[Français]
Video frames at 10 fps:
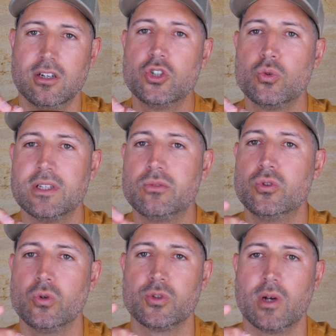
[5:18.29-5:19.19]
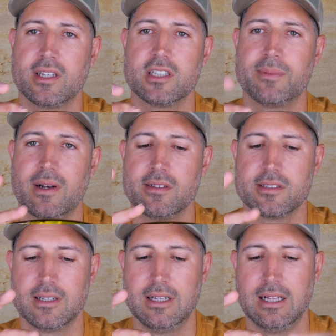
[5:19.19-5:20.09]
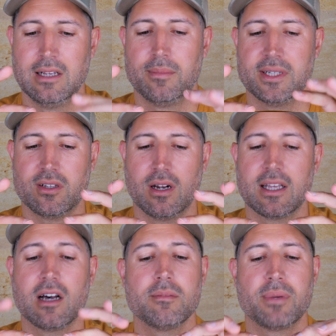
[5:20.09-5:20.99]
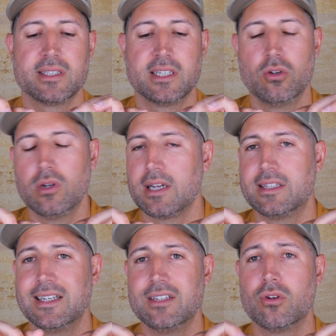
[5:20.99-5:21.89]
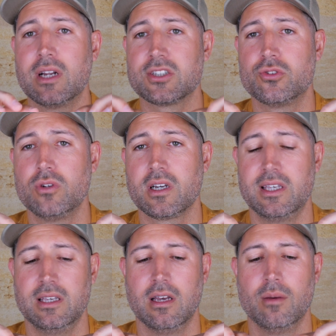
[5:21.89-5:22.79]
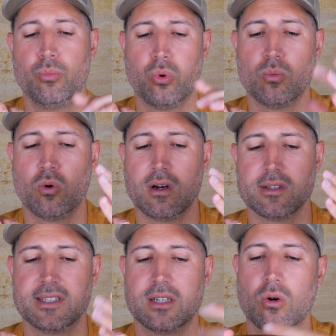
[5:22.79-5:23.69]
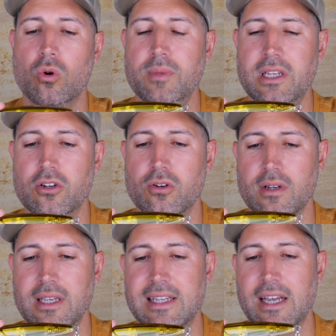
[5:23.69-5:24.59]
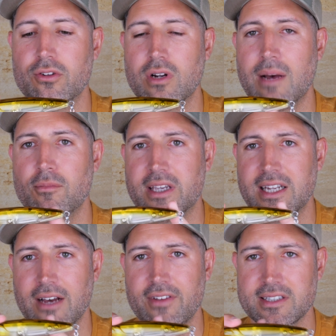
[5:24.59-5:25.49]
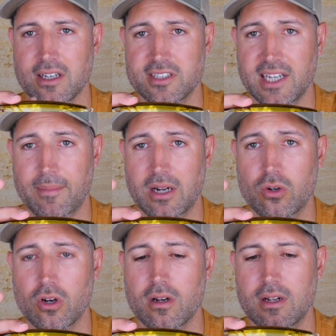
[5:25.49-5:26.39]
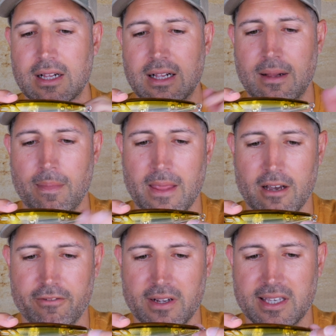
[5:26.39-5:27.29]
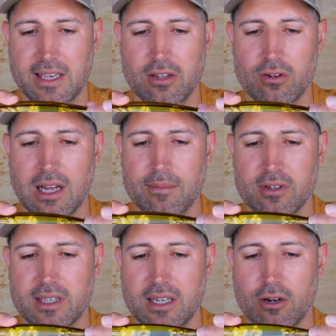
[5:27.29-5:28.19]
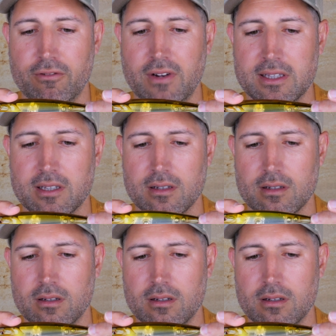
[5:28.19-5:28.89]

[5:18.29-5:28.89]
Jouez toujours sur la transparence parce que la grande particularité de l'Asturie, pour moi, c'est qu'au milieu, il y a une lame qui traverse entièrement le leurre et en fait qui est une lame qui reflète,